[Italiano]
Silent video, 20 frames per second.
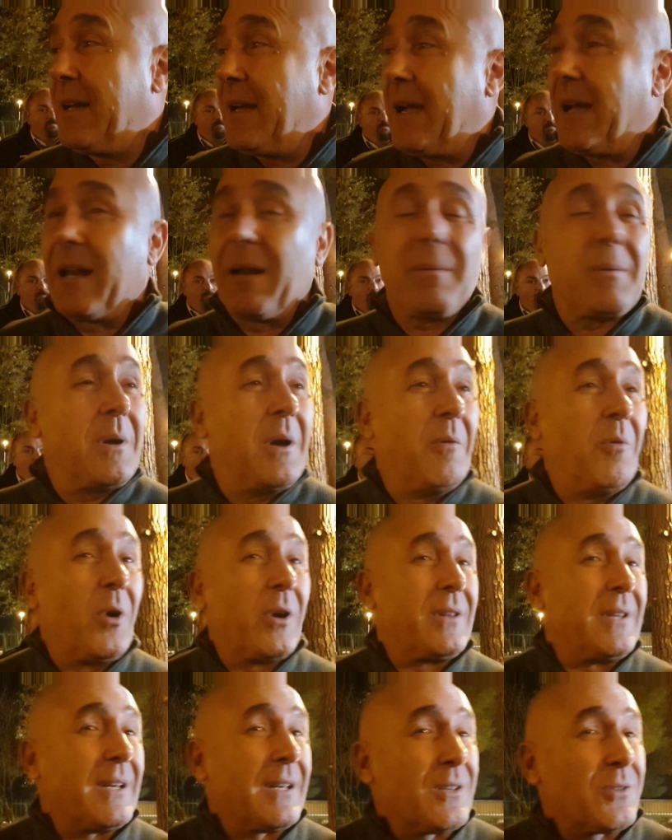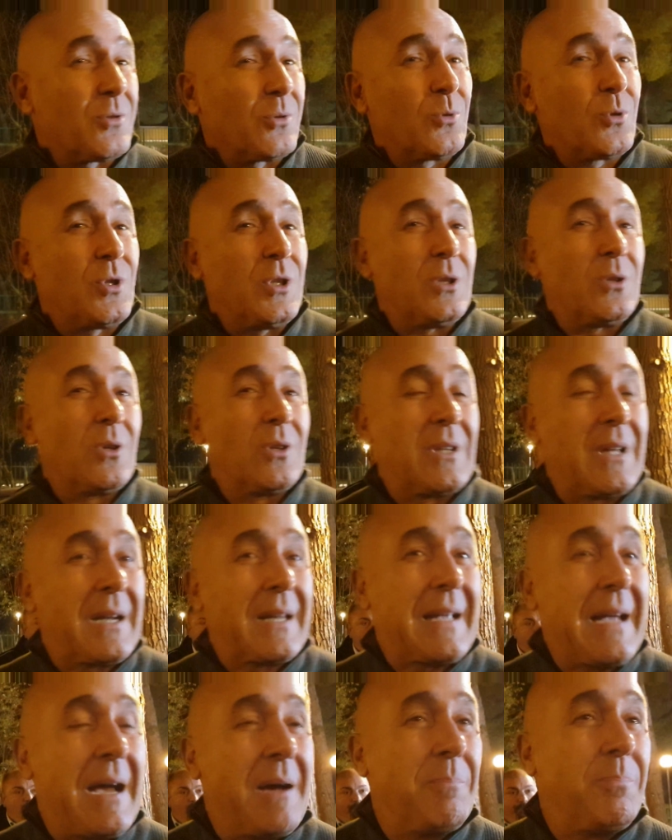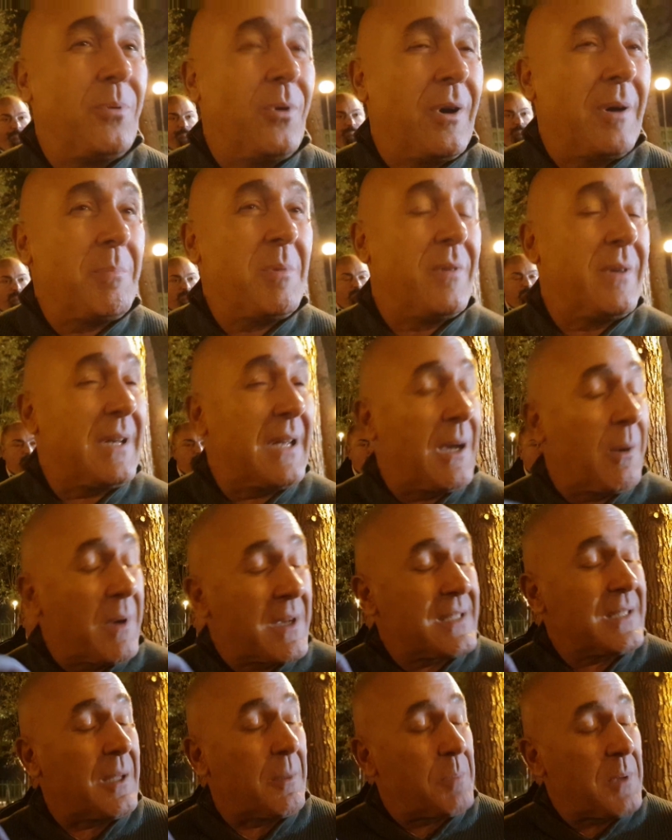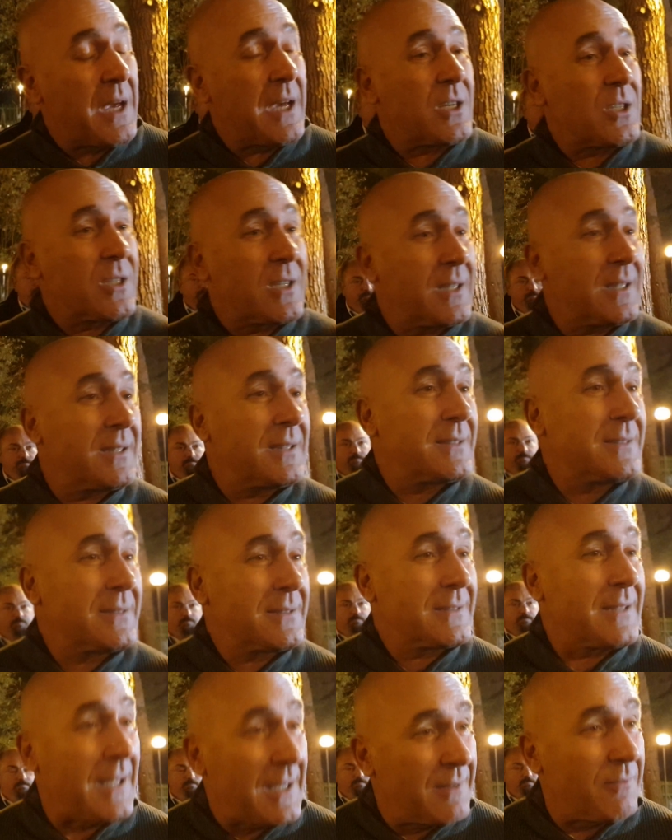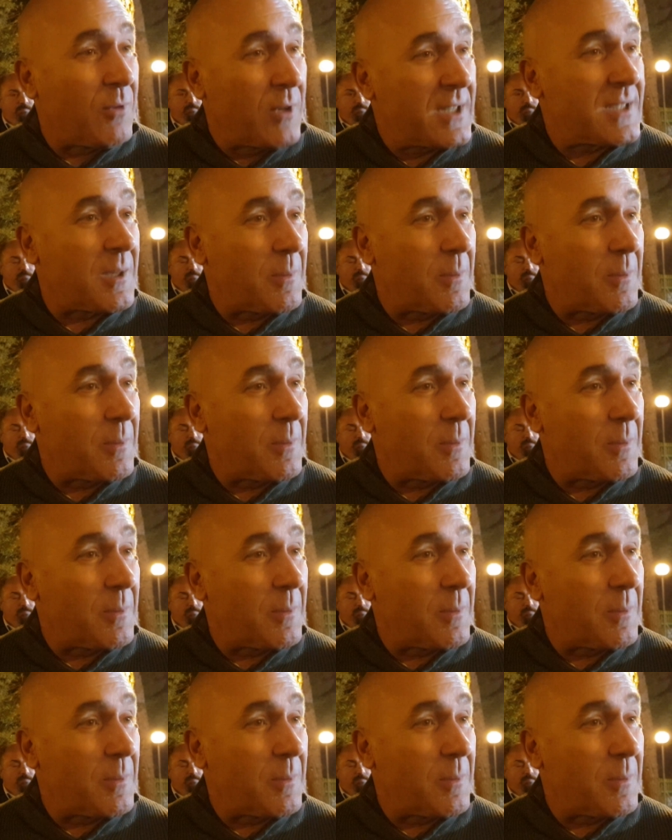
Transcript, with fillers: è la prima volta che sono uscito dal campo e mi veniva quasi da piangere? eh, vuole